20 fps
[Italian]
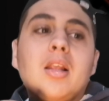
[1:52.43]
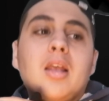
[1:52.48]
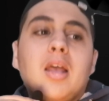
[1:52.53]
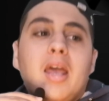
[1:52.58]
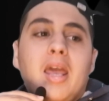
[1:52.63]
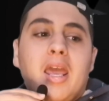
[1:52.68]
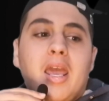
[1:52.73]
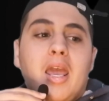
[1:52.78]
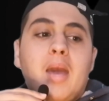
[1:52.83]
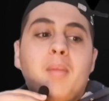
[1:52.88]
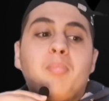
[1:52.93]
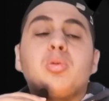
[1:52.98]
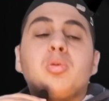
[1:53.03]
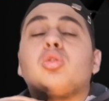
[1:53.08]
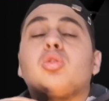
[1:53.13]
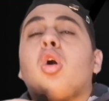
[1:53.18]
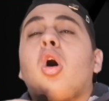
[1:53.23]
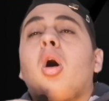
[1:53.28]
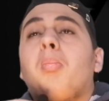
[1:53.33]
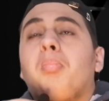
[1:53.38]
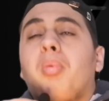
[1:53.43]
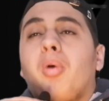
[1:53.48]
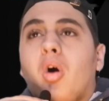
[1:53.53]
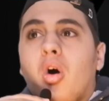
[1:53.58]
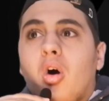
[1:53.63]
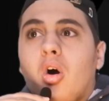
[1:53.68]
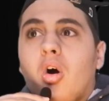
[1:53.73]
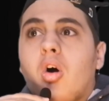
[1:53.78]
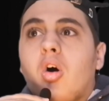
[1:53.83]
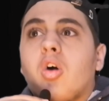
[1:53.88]
e, e
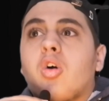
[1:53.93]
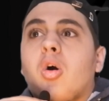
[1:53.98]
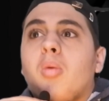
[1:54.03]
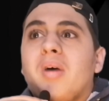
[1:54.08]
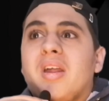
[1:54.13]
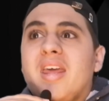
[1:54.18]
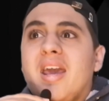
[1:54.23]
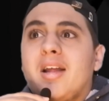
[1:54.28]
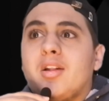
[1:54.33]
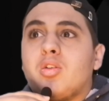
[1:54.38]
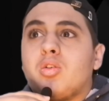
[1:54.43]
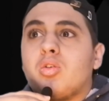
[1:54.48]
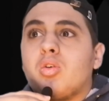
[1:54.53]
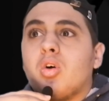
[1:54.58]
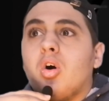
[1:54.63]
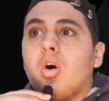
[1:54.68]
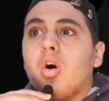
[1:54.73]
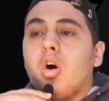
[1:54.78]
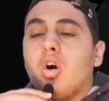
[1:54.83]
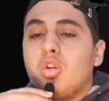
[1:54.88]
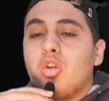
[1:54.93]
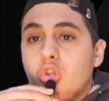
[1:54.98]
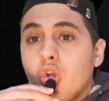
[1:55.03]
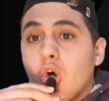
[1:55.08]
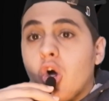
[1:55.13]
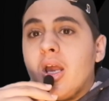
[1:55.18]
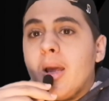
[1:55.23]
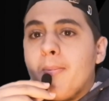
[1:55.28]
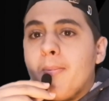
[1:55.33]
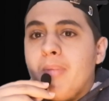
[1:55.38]
purtroppo come detto
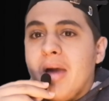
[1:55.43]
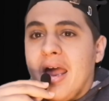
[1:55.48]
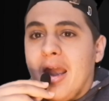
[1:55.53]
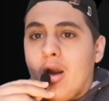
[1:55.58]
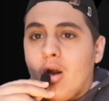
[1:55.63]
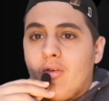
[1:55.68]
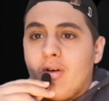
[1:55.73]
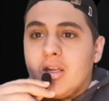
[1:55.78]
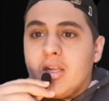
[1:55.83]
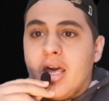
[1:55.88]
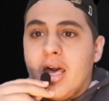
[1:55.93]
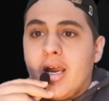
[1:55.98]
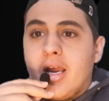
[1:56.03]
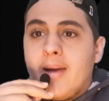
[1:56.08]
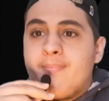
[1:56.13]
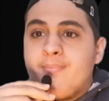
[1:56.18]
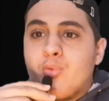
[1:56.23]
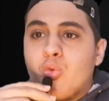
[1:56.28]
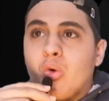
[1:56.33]
non è bello vedere